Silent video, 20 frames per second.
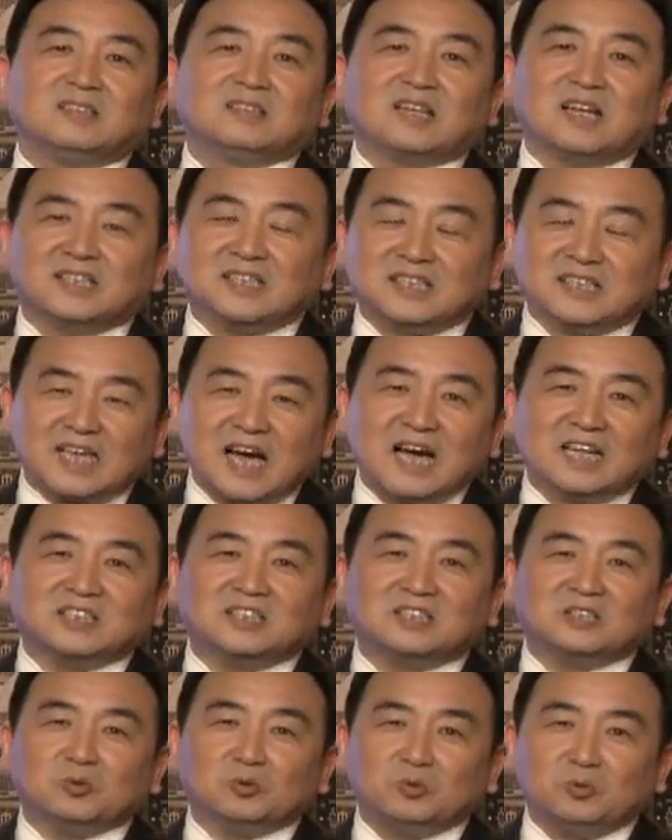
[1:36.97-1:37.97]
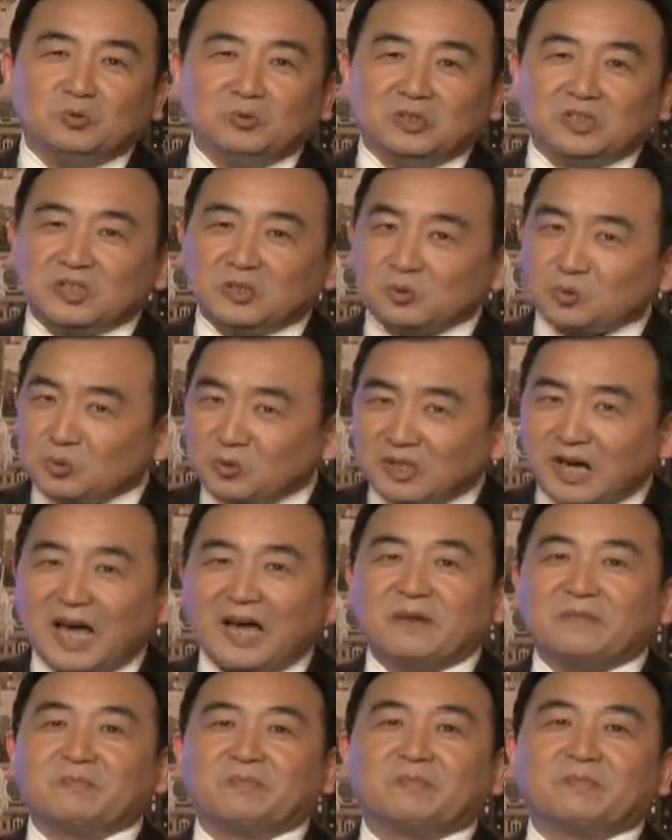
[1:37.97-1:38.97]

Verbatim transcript: 它的价值与生俱来。